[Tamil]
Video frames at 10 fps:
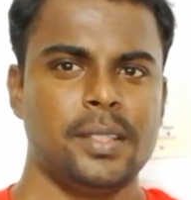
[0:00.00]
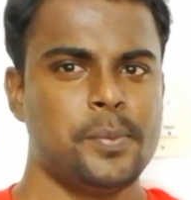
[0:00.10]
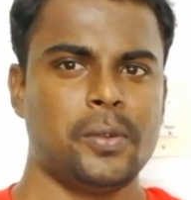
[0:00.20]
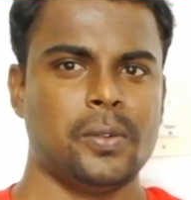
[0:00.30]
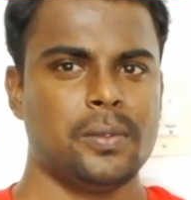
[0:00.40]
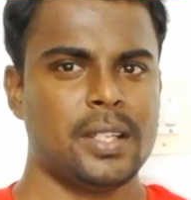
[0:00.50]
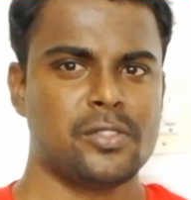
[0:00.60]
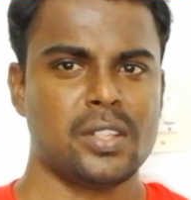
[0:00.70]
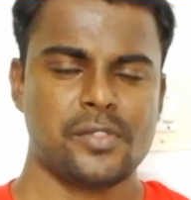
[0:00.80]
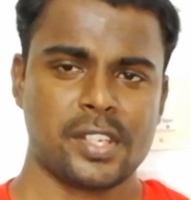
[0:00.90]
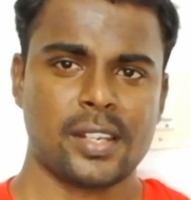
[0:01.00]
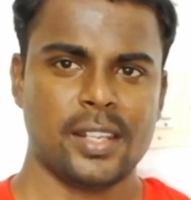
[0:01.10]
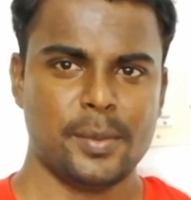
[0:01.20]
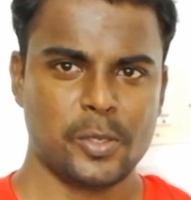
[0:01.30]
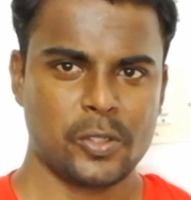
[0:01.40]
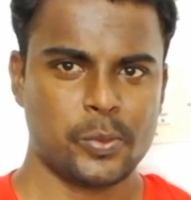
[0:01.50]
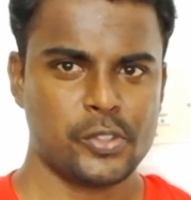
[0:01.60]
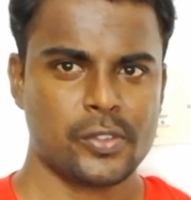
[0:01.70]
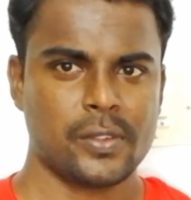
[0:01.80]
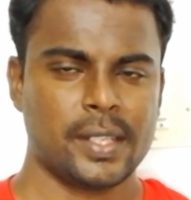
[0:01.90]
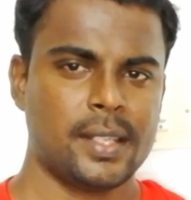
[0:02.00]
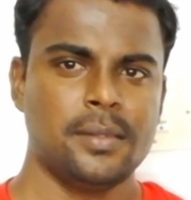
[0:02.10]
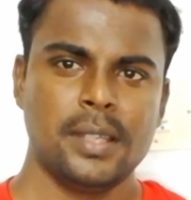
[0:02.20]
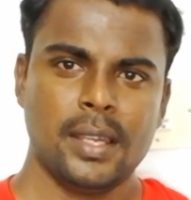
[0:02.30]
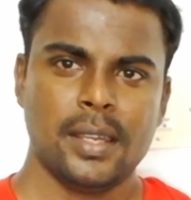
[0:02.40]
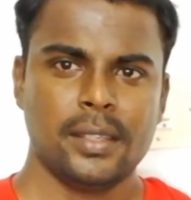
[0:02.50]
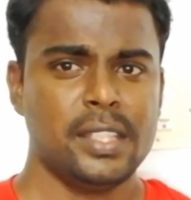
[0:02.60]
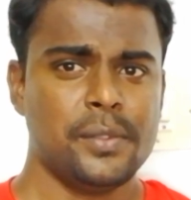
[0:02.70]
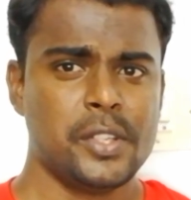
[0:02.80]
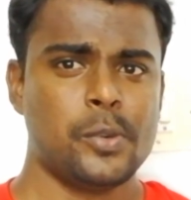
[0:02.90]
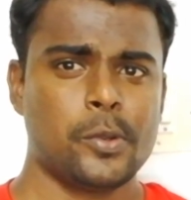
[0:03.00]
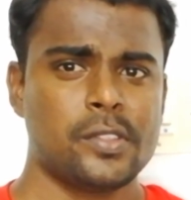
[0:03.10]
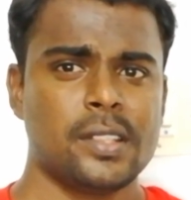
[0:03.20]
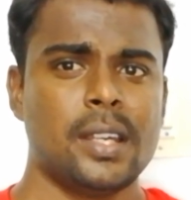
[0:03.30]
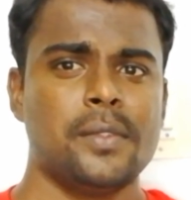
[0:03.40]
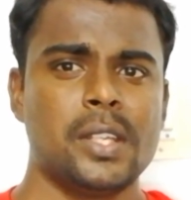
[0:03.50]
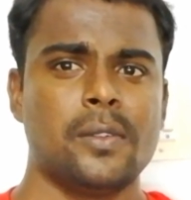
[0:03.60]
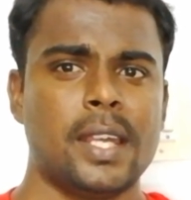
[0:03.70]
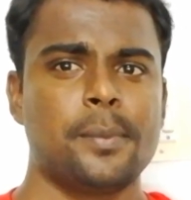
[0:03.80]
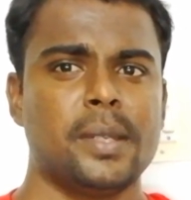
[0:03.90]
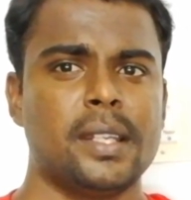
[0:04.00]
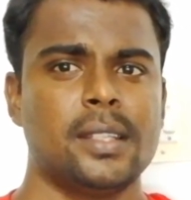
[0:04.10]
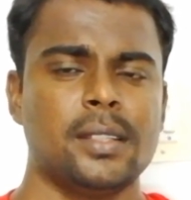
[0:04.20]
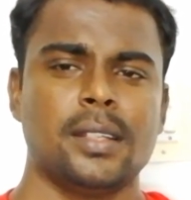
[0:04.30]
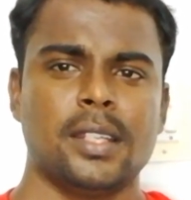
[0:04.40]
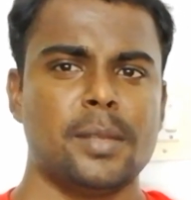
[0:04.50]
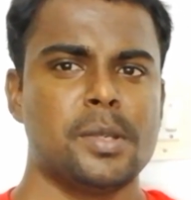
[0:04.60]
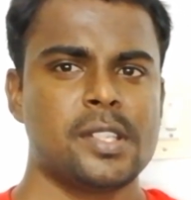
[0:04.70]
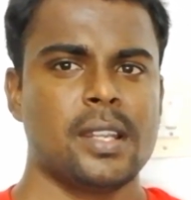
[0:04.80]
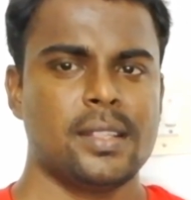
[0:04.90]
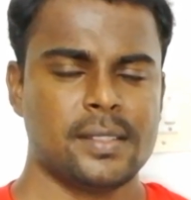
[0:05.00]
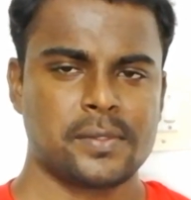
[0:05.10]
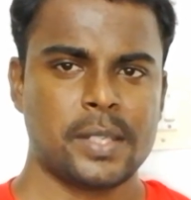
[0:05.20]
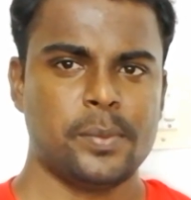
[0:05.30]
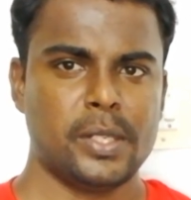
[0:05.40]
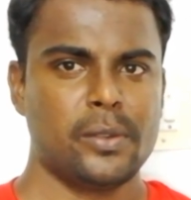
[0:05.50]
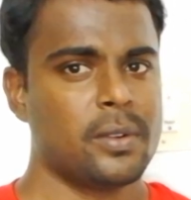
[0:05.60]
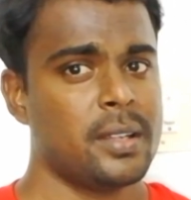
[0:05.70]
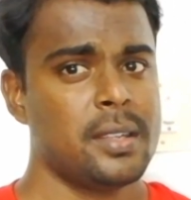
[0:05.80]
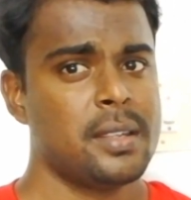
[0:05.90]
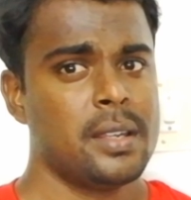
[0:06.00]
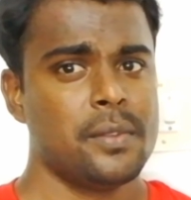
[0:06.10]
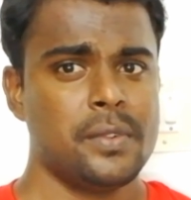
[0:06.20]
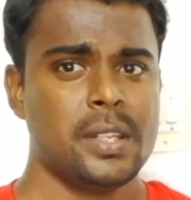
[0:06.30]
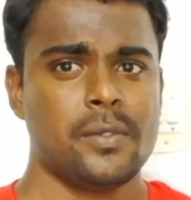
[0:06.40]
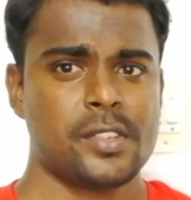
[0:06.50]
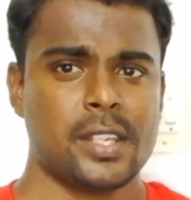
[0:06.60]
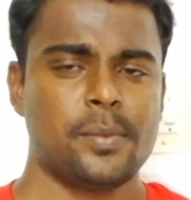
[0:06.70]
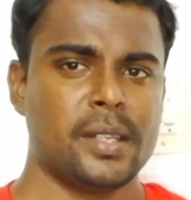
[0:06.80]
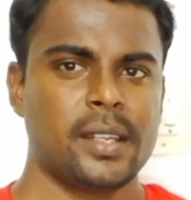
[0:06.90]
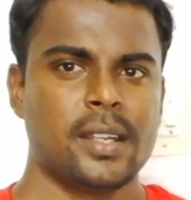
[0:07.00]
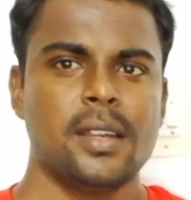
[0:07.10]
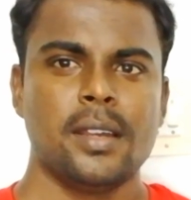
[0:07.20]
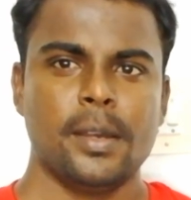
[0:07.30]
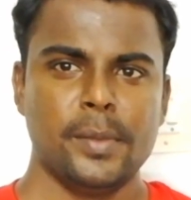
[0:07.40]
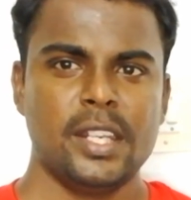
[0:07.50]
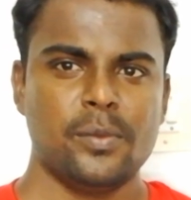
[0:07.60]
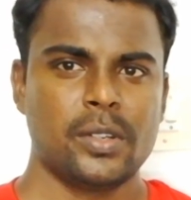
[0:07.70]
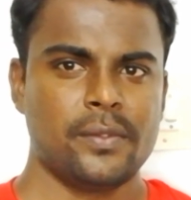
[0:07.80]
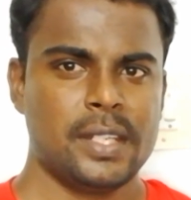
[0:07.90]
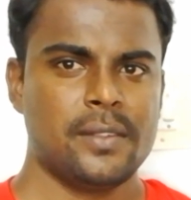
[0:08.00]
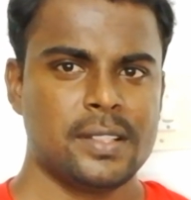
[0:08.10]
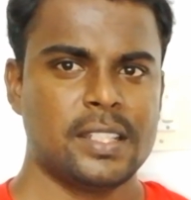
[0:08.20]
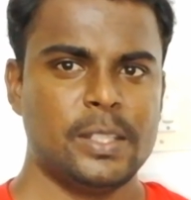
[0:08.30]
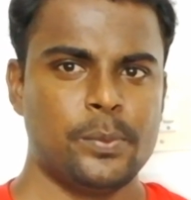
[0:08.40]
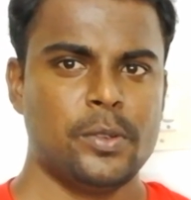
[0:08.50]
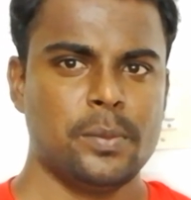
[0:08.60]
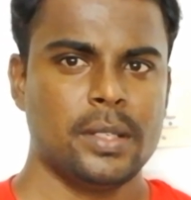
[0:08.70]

இப்போது நான் சொன்ன விஷயங்கள் எல்லாமே உங்களுக்கு பிடிச்சிருக்குன்னு நினைக்கிறேன் இந்த வீடியோ பிடிச்சிருந்தா வீடியோவை லைக் பண்ணிவிட்டு நம்ம சேனலை சப்ஸ்கிரைப் பண்ணிக்கோங்க வீடியோவை ஷேர் பண்ணிவிடுங்க மீண்டும் ஒரு வீடியோவில் சந்திப்போம்